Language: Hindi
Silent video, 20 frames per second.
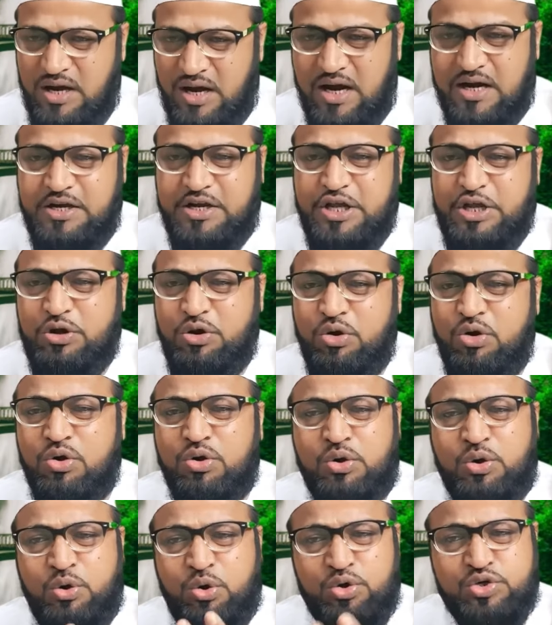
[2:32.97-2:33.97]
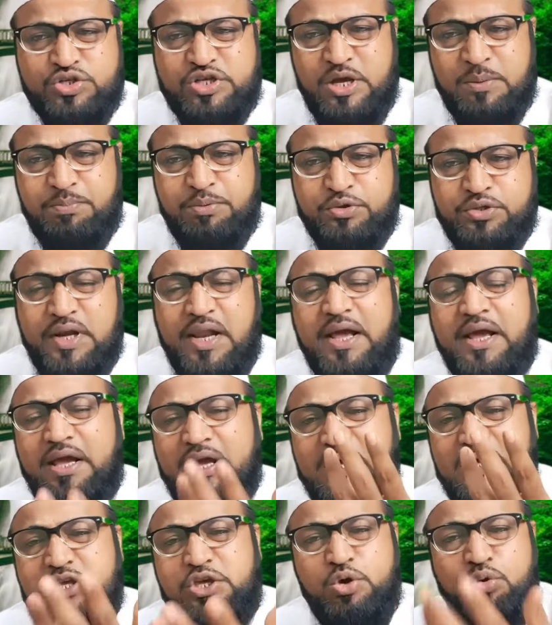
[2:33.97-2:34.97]
हड्डियों और गोश के पुतले
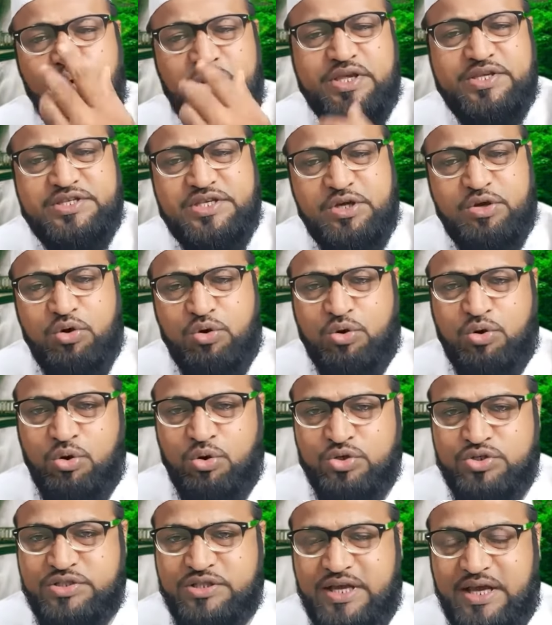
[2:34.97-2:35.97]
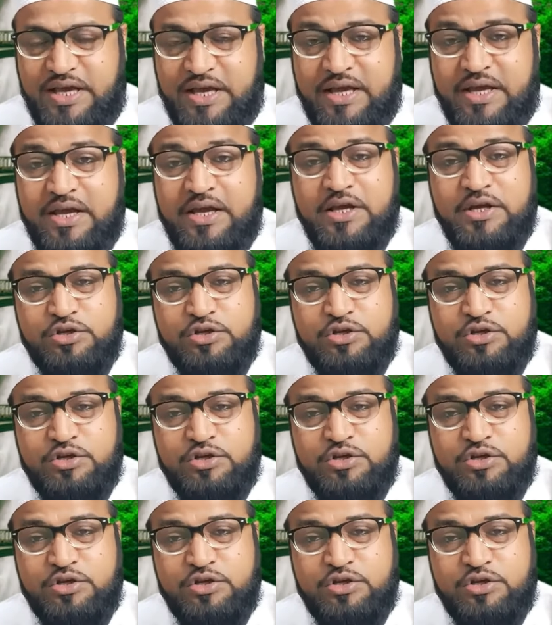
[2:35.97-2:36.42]
क्यों किसी को खोजते हैं